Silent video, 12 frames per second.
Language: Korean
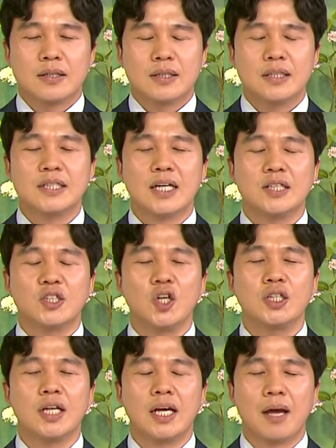이 시간
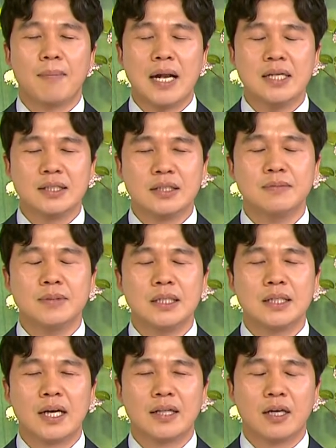저희들에게
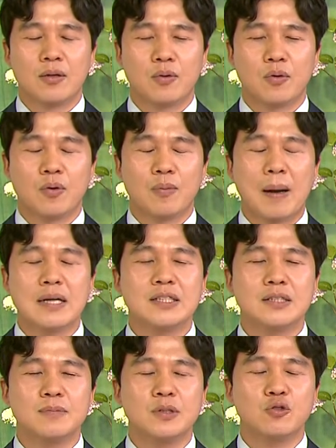말씀을 깨닫고
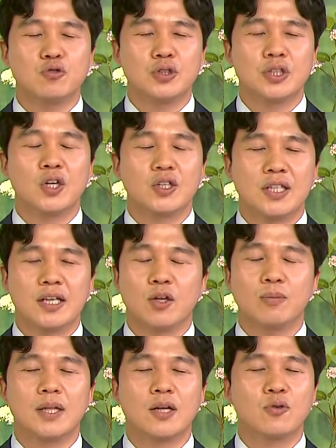말씀을 주신 것에
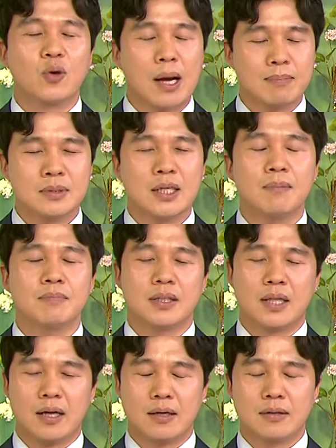너무나도
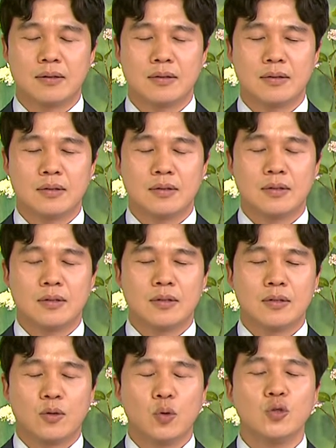감사합니다.
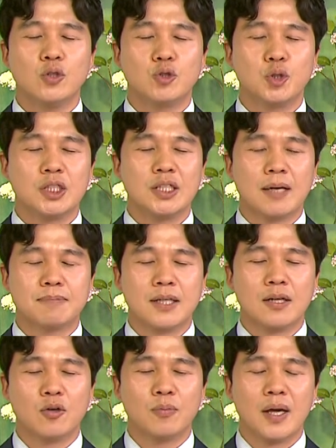오늘 주신
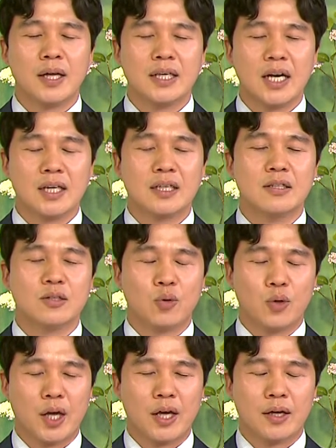압살롬의 이야기를
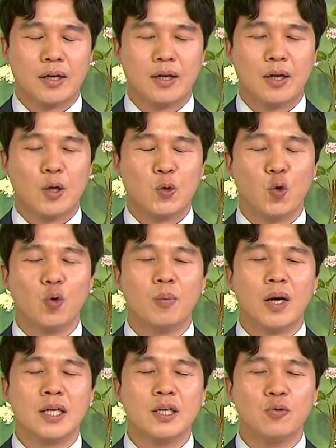통해
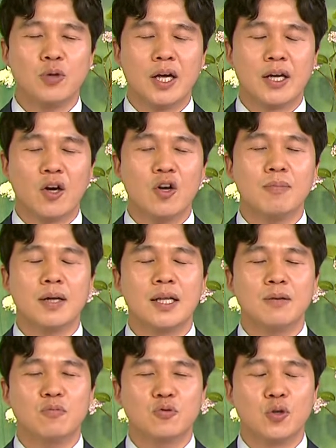욕망이 우리에게
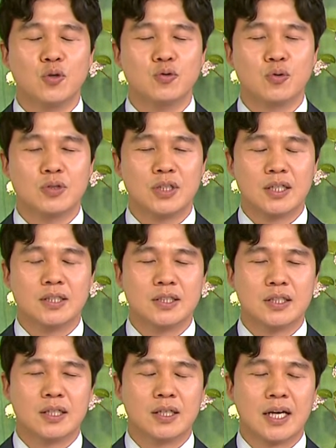얼마나 무서운
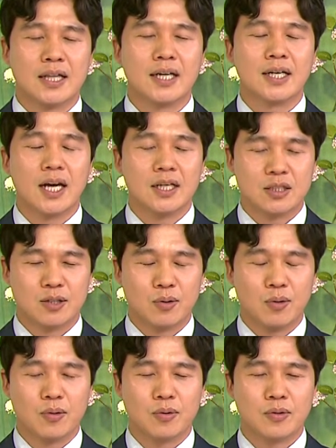존재인지 깨닫게
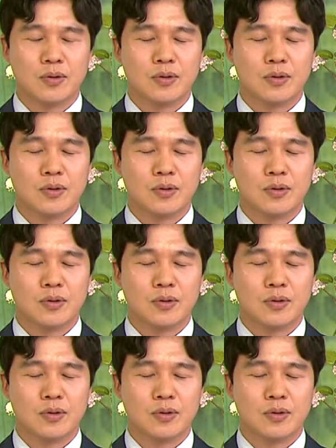하시고,